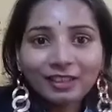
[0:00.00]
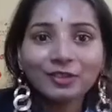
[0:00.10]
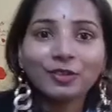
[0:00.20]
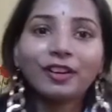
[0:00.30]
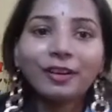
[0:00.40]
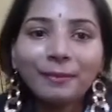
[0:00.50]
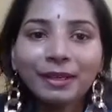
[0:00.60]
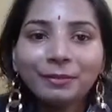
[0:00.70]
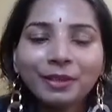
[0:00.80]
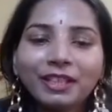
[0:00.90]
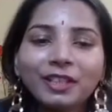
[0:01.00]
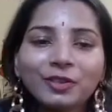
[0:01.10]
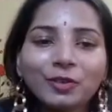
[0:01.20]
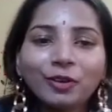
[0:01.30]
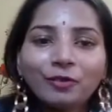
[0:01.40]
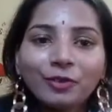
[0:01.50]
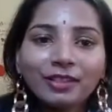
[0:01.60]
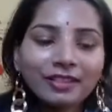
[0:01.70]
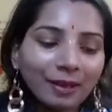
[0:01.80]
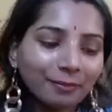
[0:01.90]
का शौक़ है मेकअप करने का शौक़ है वो
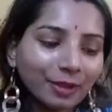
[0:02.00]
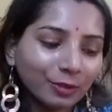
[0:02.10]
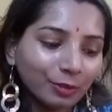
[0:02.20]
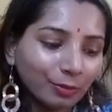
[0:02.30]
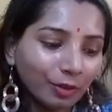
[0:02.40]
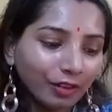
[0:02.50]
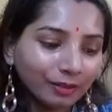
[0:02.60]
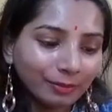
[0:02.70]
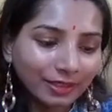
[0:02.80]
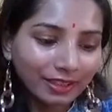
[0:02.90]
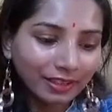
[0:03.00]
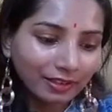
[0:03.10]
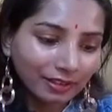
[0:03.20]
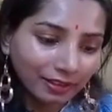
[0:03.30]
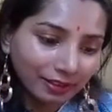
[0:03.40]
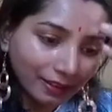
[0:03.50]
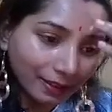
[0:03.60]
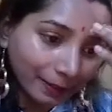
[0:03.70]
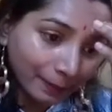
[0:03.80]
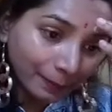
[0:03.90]
इस ऐप के थ्रू बहुत मज़े कर सकते
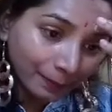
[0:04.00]
हैं